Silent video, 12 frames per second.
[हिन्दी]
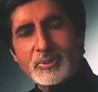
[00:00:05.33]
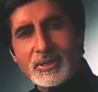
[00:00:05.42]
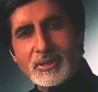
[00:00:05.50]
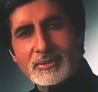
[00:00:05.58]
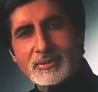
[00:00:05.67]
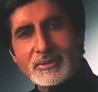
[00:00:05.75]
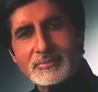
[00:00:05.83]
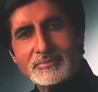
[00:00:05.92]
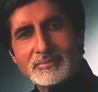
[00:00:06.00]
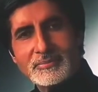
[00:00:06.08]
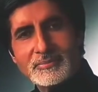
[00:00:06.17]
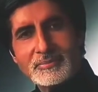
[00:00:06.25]
कितना प्यार करता
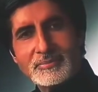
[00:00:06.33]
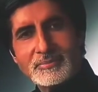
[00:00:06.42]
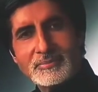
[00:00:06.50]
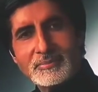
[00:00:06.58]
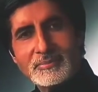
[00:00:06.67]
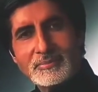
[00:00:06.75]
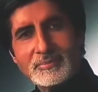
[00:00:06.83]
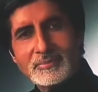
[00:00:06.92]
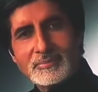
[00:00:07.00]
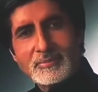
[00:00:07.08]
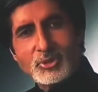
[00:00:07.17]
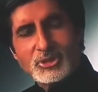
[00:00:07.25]

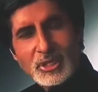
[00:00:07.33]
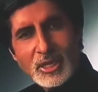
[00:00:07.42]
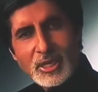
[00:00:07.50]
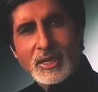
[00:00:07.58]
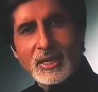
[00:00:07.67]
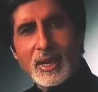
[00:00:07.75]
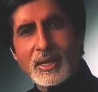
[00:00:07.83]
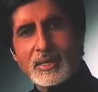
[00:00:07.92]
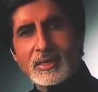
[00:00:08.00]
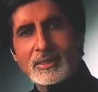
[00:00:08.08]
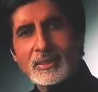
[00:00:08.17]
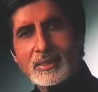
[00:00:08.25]
है उसे गले
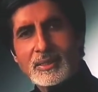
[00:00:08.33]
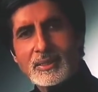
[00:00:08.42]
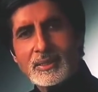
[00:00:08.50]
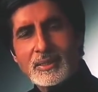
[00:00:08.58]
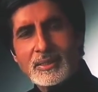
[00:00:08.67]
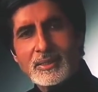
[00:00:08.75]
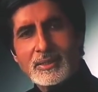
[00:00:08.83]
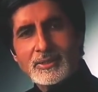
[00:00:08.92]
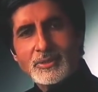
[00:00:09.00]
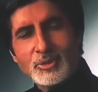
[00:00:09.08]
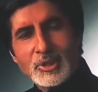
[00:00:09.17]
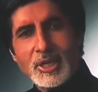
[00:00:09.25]
लगाकर
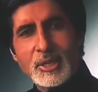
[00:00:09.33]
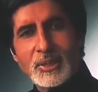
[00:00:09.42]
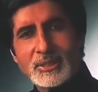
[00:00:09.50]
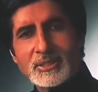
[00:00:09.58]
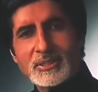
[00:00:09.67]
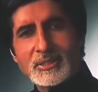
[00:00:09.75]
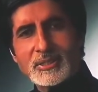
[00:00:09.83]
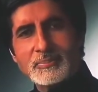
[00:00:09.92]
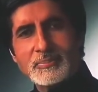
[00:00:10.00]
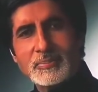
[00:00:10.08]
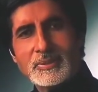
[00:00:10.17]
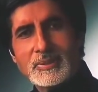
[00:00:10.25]
क्यों नहीं कह पाता कि
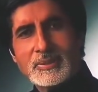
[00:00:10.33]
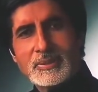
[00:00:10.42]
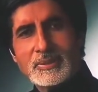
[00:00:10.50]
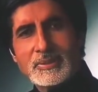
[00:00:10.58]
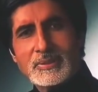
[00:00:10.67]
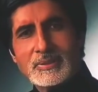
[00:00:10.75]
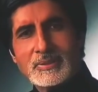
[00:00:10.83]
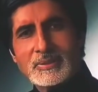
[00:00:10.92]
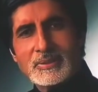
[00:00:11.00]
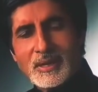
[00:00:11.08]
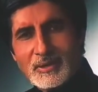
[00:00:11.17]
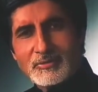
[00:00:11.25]

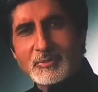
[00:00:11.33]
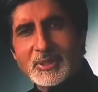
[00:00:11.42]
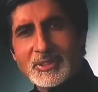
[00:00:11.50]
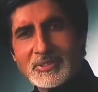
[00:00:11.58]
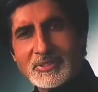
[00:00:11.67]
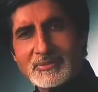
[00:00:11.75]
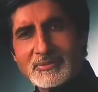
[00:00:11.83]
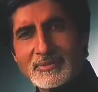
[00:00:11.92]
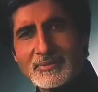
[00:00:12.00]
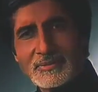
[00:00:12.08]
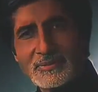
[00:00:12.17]
आई लव यू माई सन